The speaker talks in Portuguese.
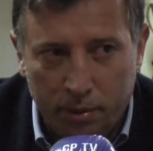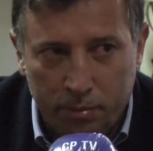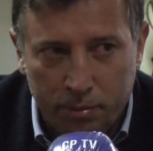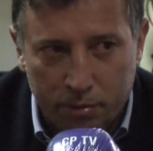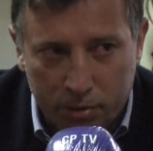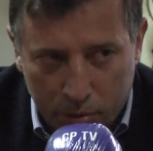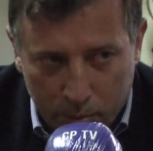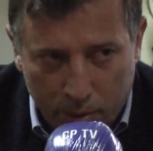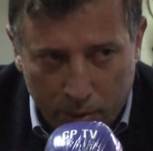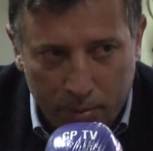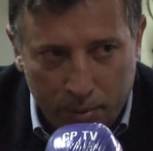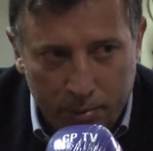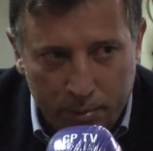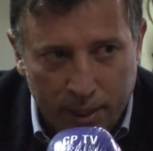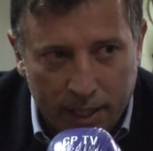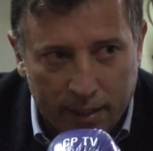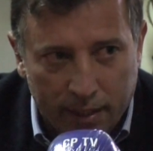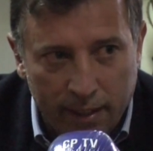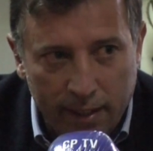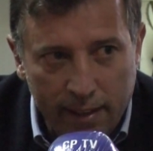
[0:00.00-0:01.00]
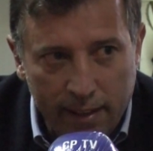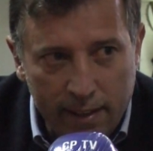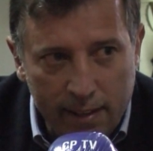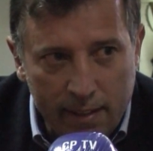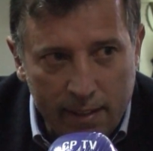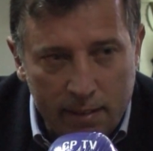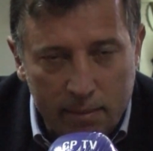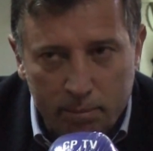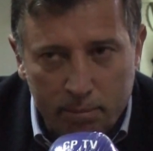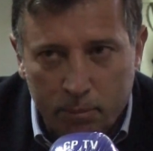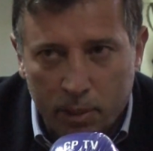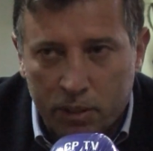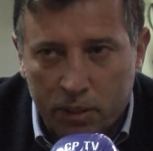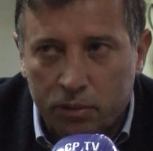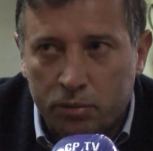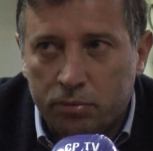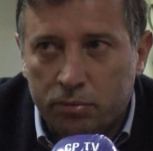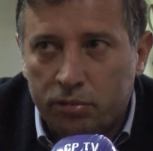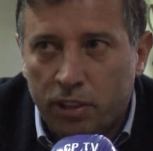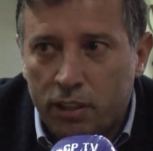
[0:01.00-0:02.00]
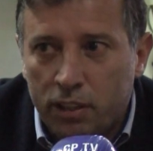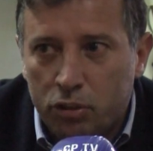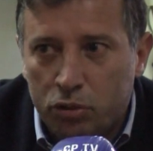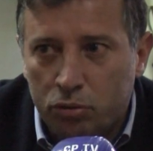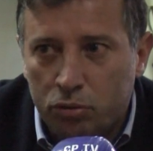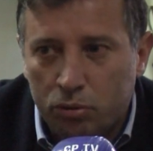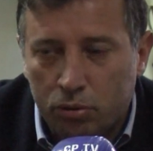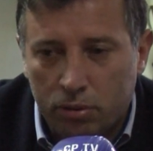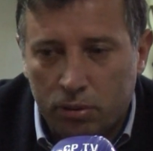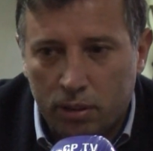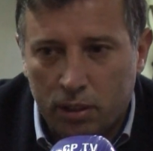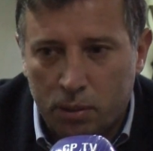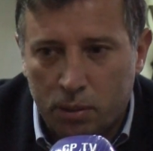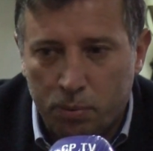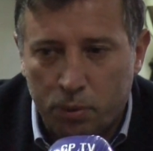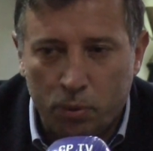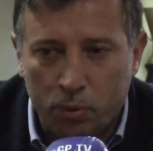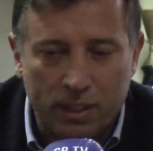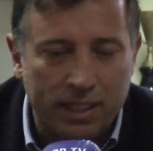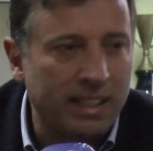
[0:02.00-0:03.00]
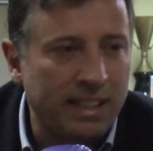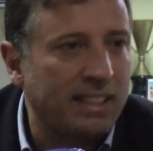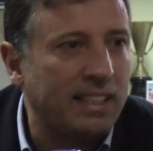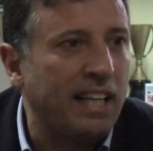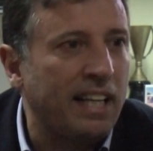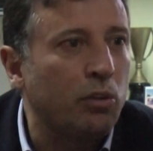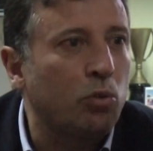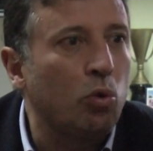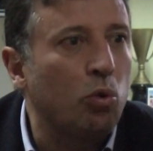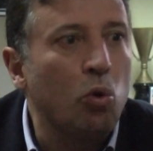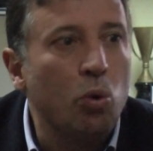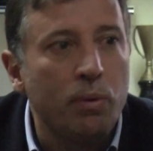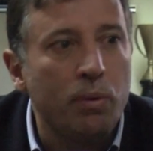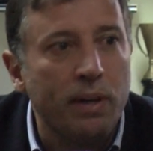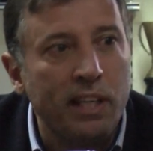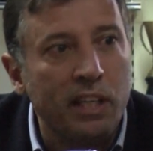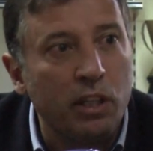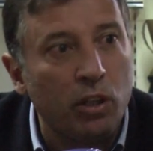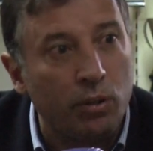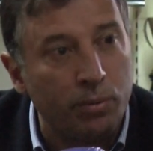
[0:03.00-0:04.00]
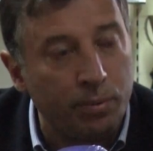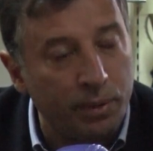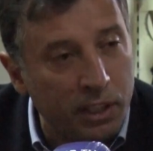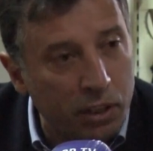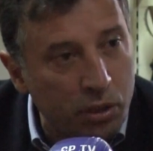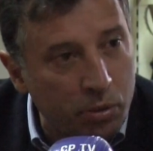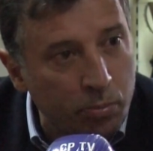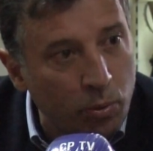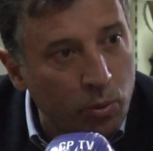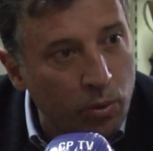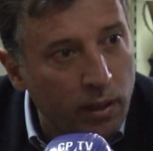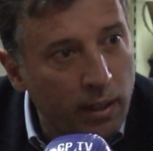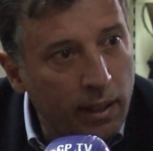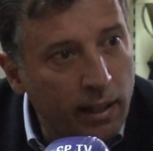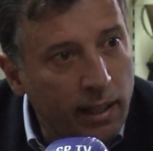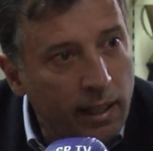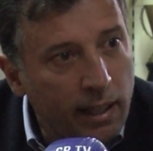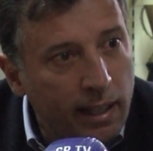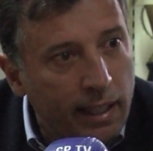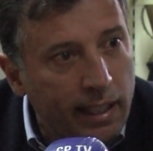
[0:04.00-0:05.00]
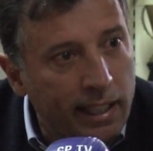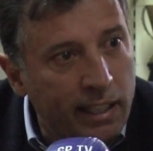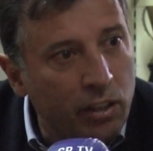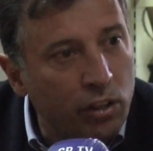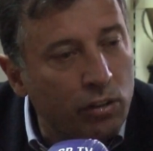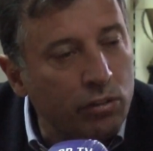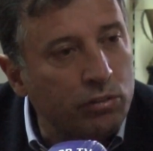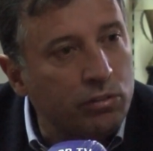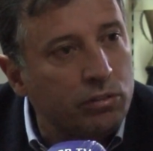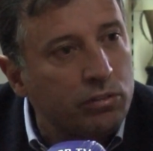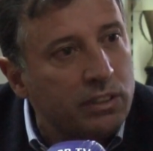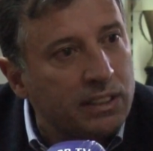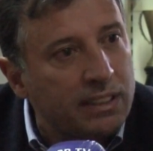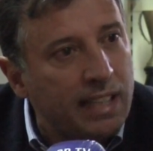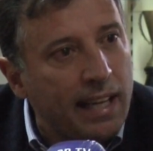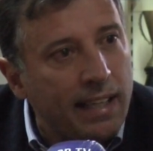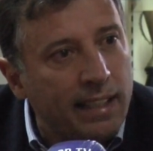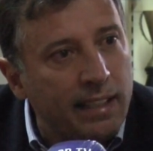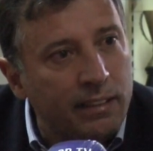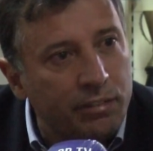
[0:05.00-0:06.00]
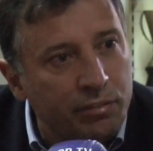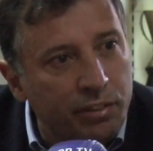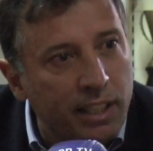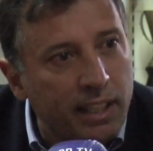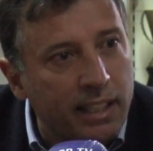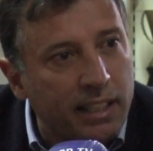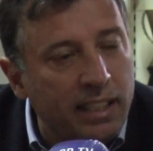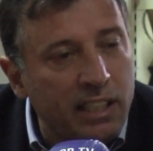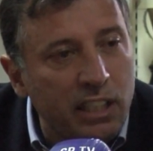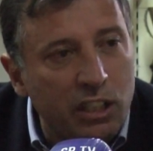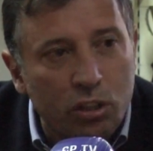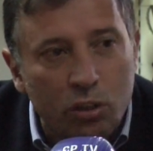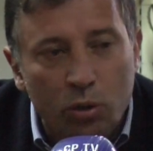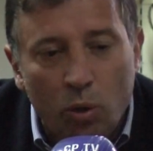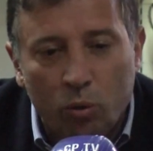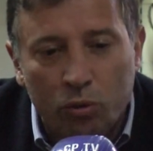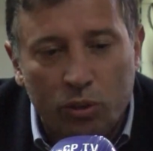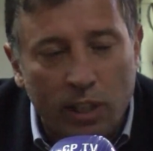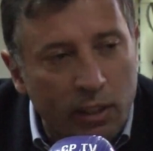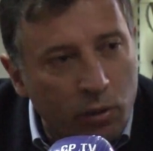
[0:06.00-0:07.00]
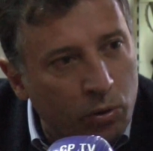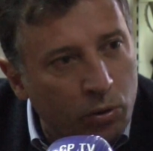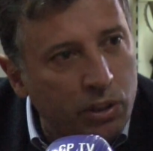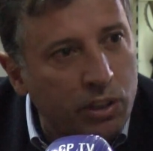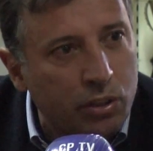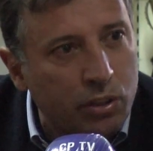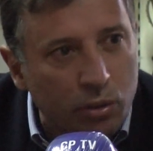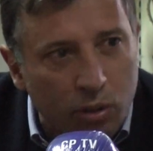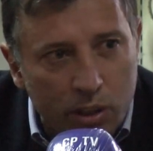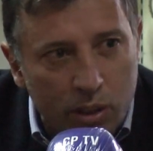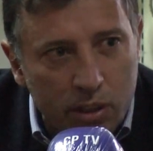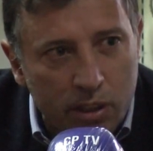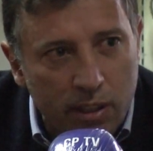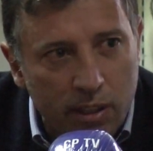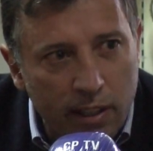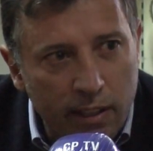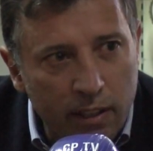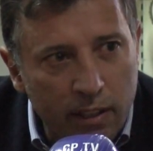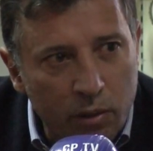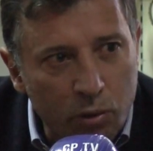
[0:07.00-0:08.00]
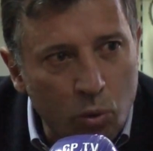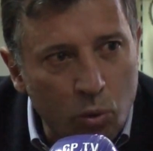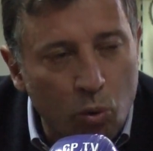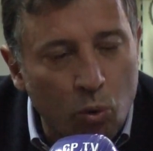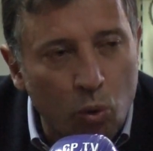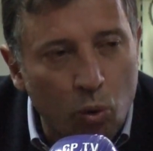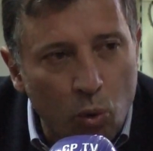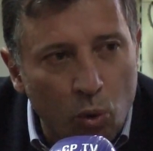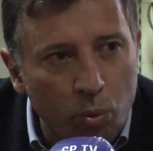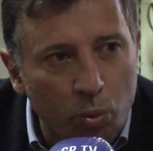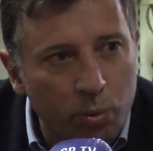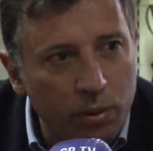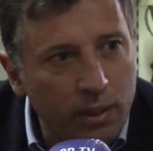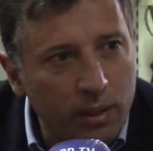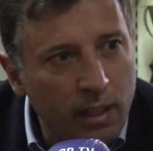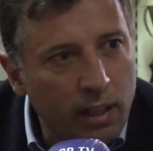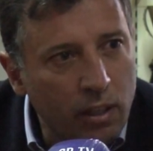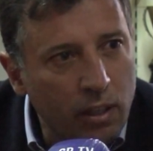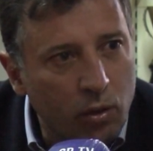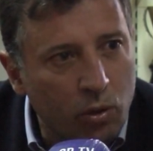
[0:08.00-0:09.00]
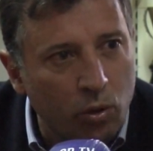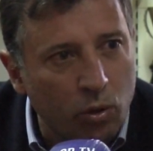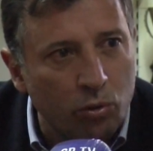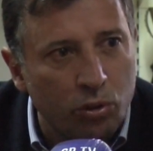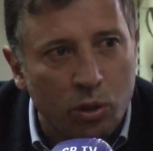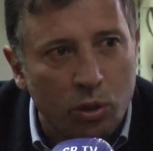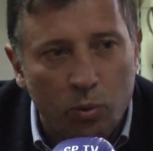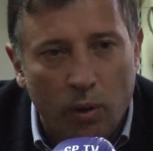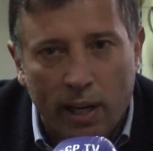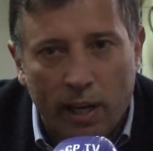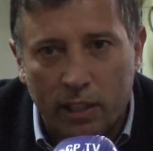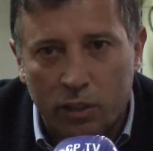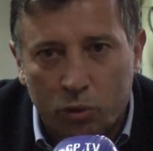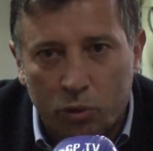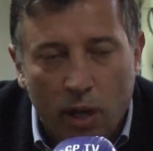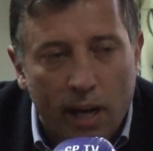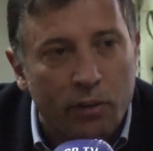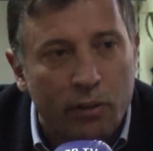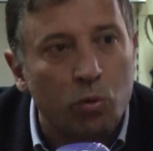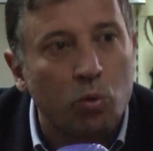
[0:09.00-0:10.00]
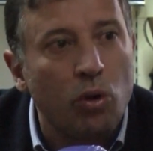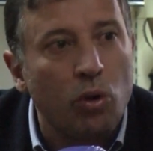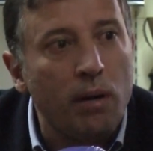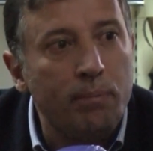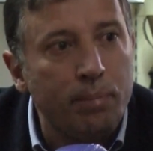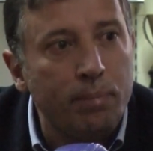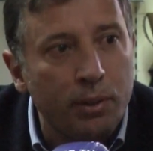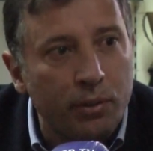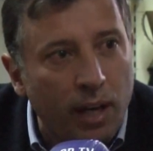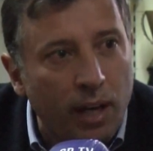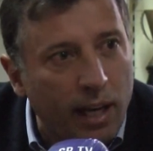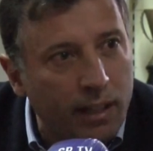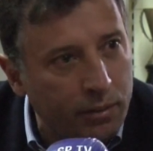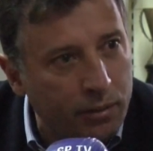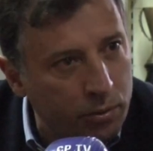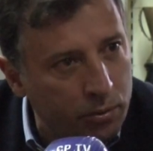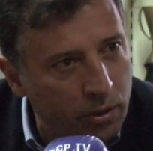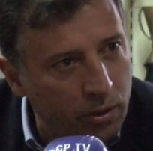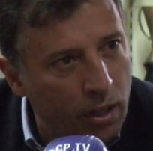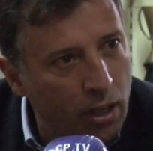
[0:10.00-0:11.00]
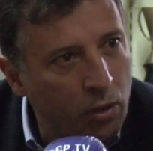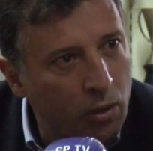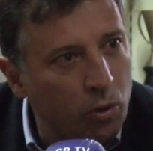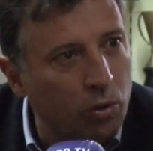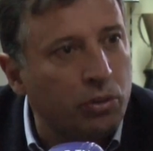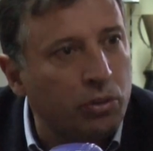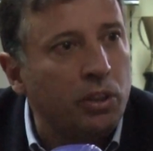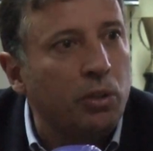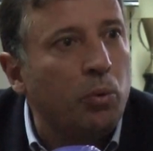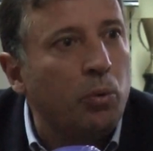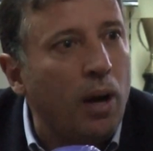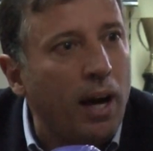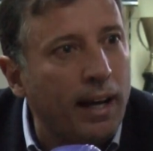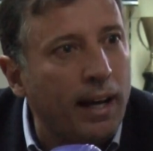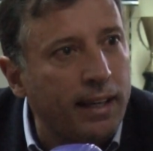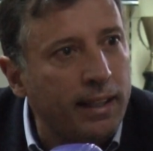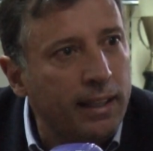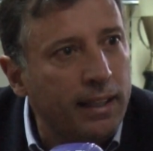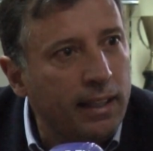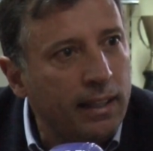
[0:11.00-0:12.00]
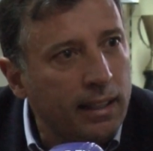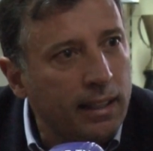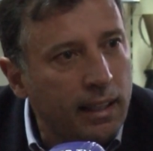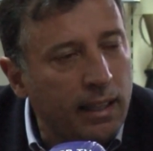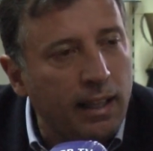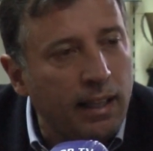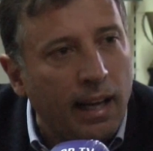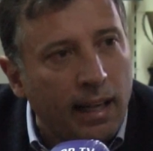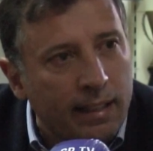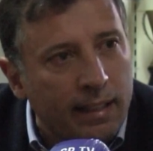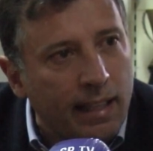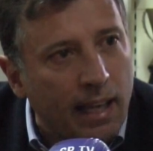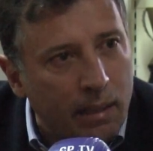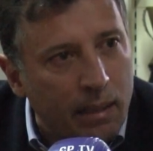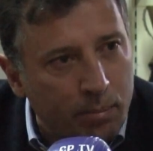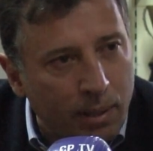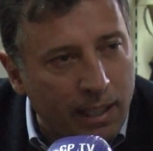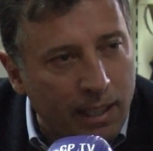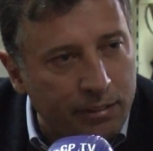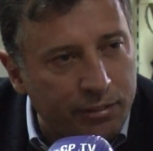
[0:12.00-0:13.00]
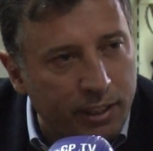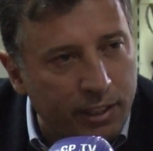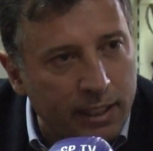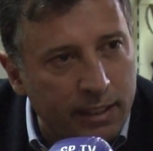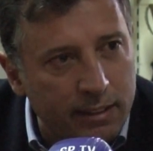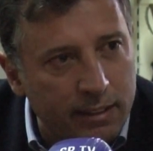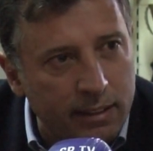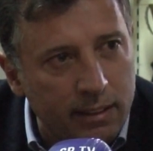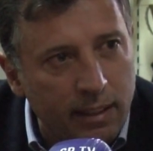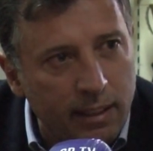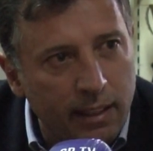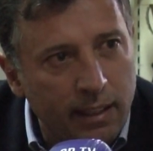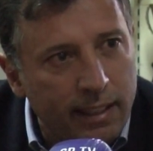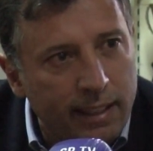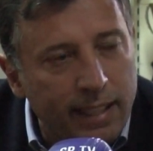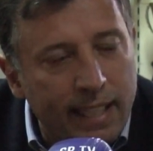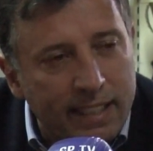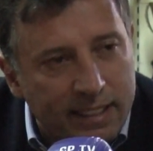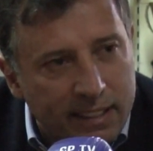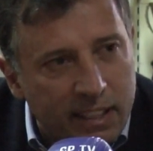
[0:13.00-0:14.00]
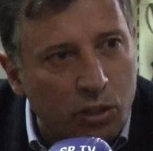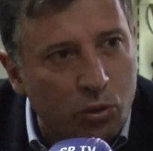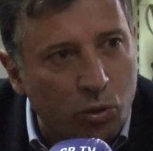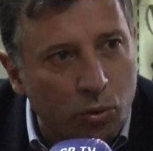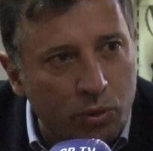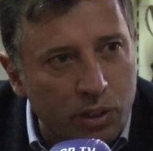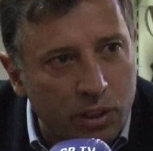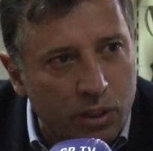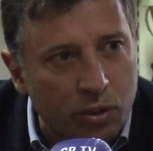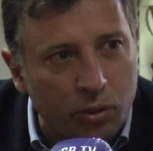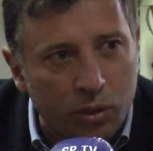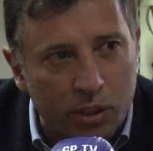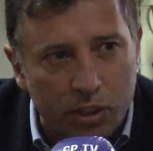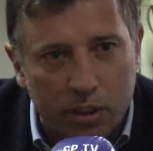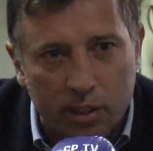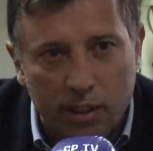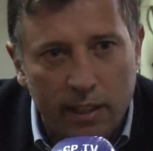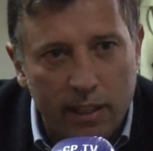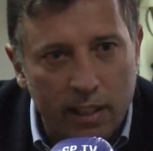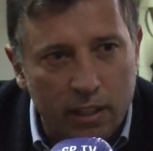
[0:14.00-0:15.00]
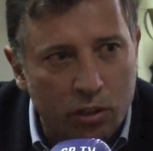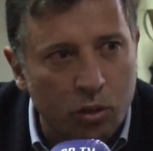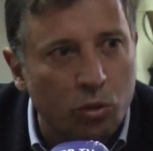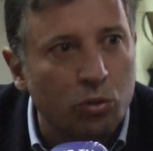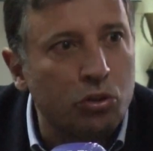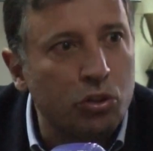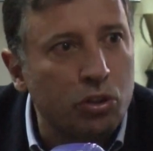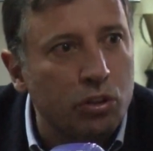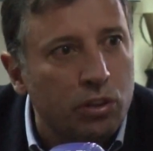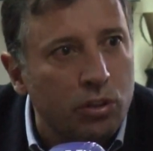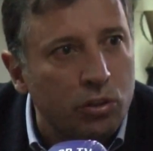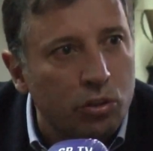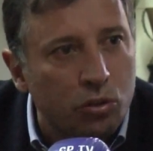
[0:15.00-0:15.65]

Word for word: sobreviver, mas não vejo as pessoas a deixarem o clube a ir ao abismo e não estarem a ver que isto não tem condições do clube continuar a jogar, do campeonato continuar a andar para a frente nestas condições que são. Des...